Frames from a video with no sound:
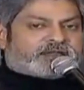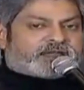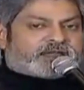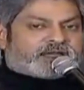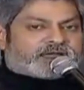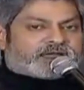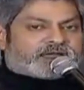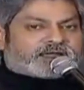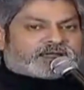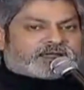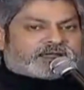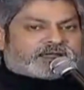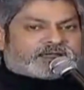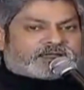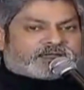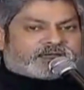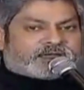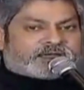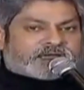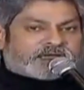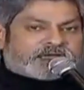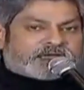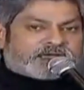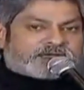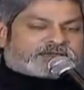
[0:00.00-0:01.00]
ఆ కళ
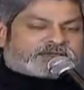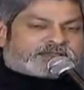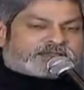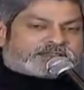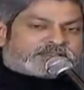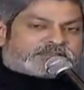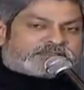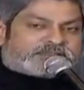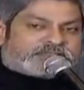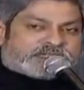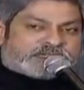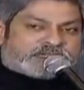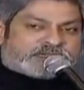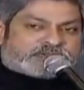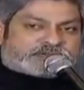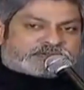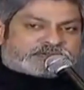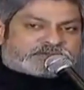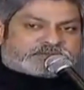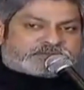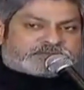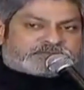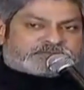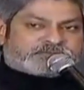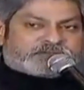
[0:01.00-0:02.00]
ఆయన నిజం చేయటం
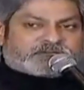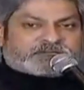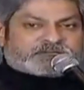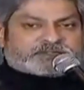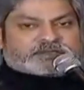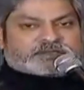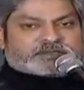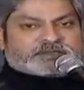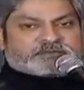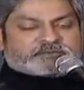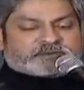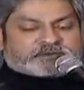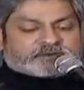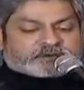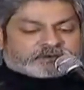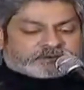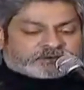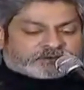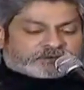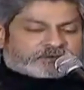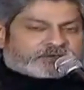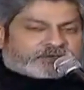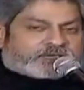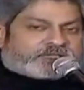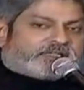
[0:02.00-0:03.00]
వీళ్ళందరూ ఇన్వాల్వ్
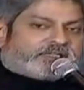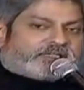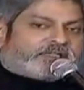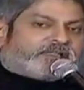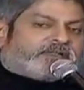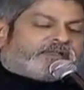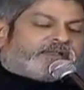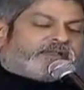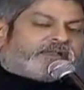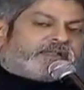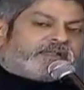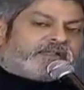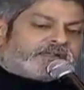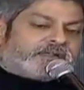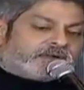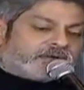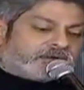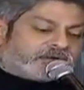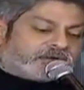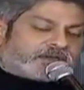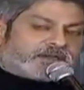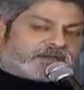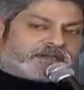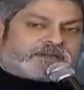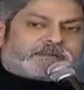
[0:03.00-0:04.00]
అవటం అనేది ఒక